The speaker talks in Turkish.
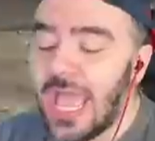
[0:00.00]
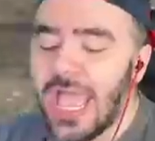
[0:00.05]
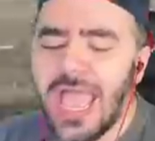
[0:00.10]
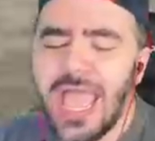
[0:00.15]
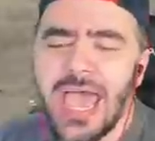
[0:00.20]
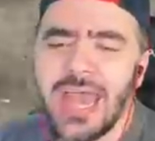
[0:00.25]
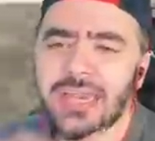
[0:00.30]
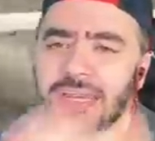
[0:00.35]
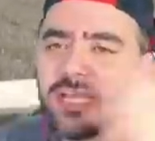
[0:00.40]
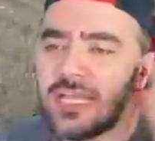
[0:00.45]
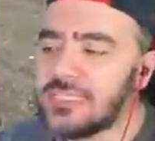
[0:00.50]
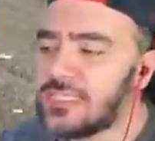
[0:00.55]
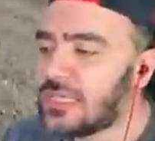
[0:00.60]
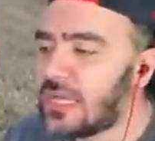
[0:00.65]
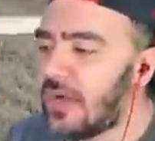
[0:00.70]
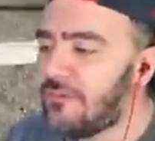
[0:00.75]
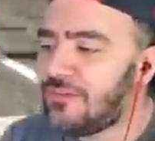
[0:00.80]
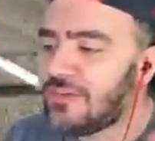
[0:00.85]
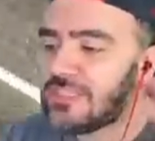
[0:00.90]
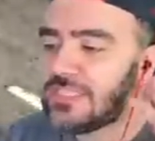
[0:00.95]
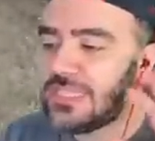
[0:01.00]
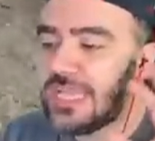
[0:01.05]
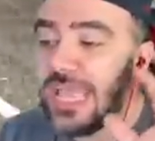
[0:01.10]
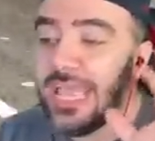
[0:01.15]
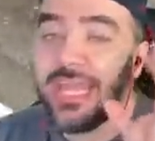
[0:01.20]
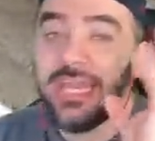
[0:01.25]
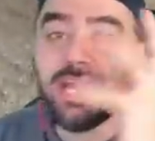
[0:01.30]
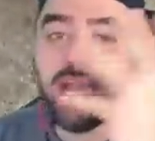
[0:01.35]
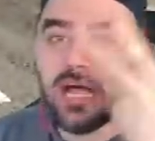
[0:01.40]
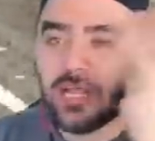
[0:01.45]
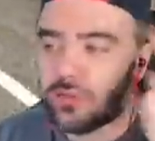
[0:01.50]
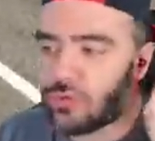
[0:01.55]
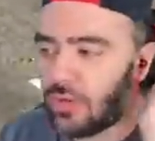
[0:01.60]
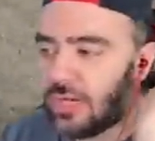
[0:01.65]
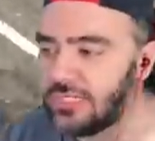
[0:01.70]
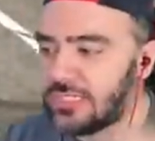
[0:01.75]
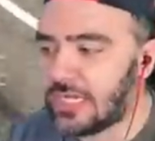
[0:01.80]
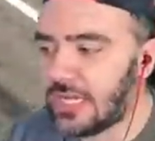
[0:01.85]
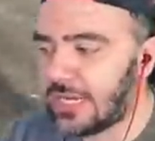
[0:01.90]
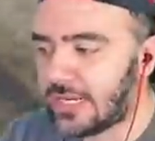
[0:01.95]
Herkesin kafası 56
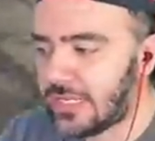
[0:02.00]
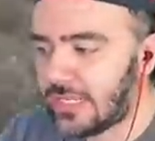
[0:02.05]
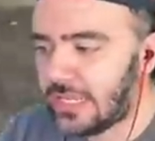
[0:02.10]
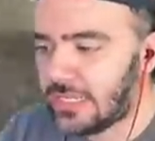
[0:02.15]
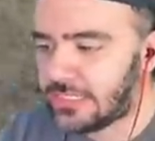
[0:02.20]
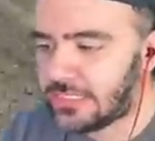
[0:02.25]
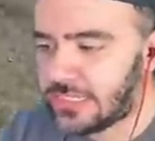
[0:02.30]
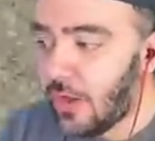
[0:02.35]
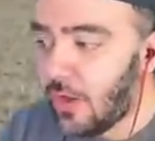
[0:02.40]
olacak arkadaşlar.